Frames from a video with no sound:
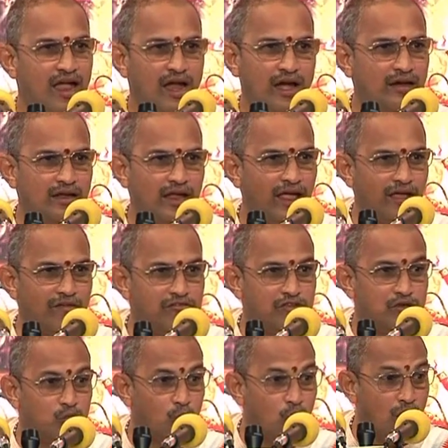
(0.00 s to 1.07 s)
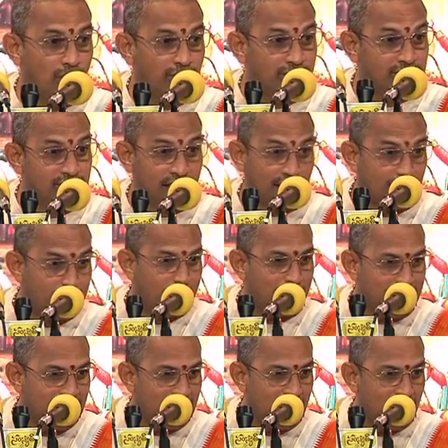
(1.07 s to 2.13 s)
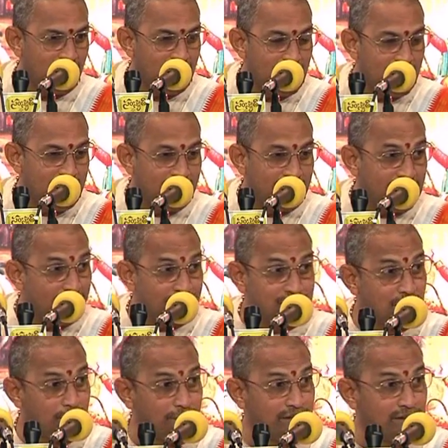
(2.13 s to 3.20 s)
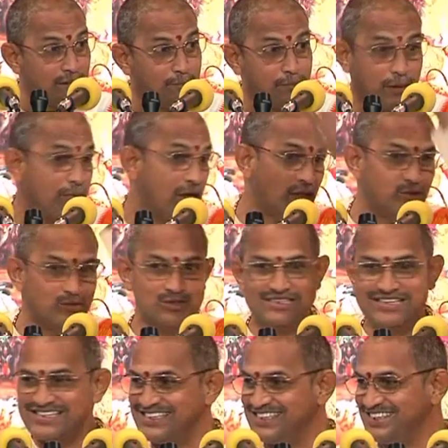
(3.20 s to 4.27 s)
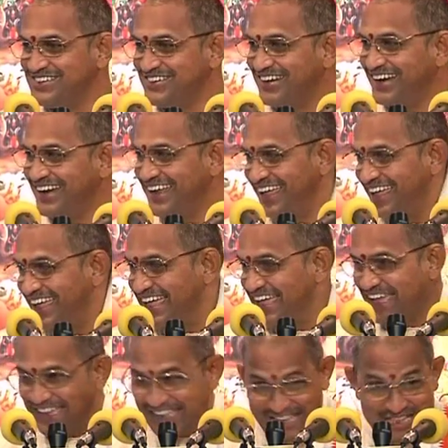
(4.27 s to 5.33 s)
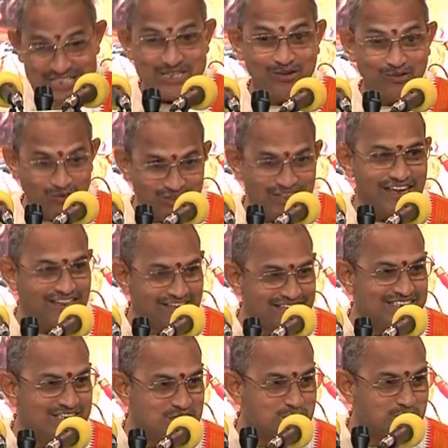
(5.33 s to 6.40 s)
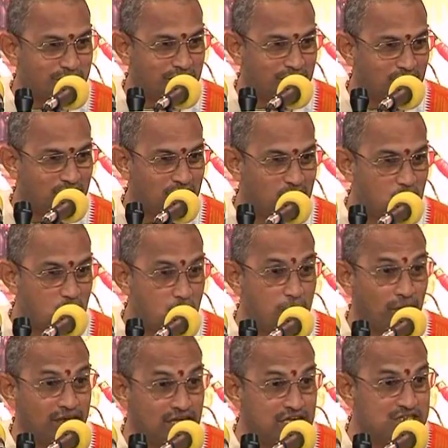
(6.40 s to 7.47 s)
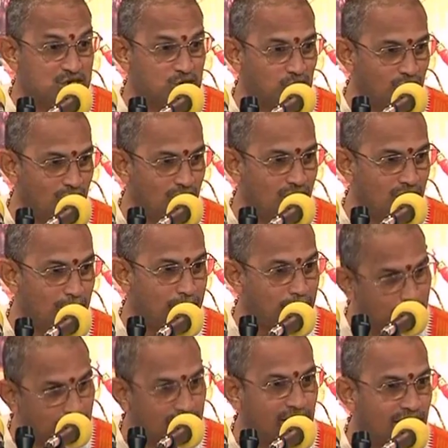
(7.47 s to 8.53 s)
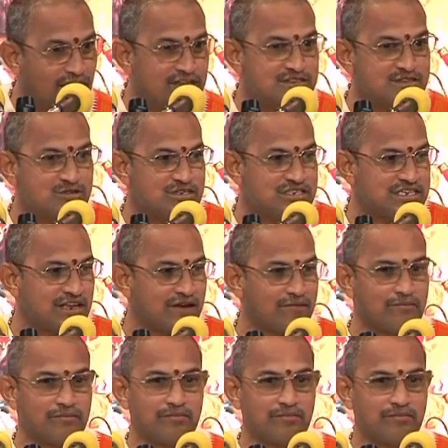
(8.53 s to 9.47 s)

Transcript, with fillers: అంటే వ్యూహం తిరగబడి ఎంత పెద్ద ప్రమాదం వచ్చేసింది చూడండి కీచకుడు తేలిగ్గా చచ్చిపోయాడు ఉపకీచకులు ప్రమాదాన్ని తీసుకొచ్చారు